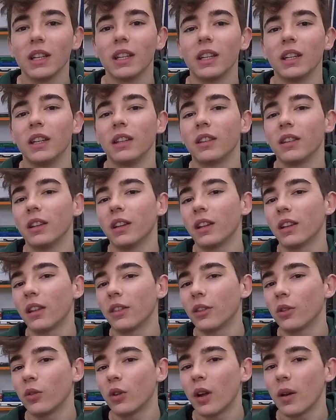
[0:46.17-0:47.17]
era de
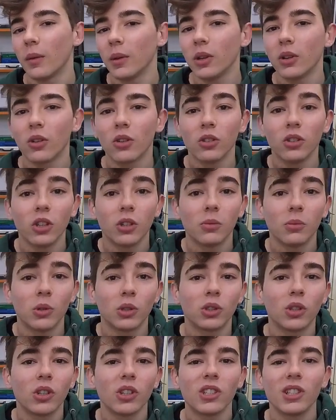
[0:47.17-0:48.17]
hacer un avión con 10
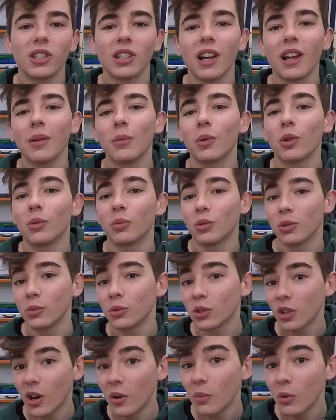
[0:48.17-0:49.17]
motores y tal, bueno, pues lo hemos
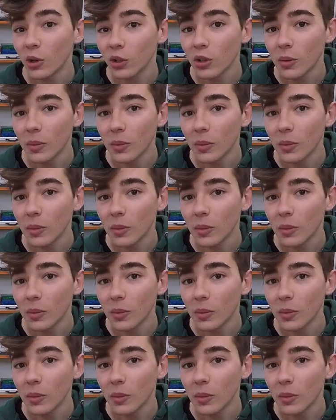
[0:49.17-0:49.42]
dejado un poquito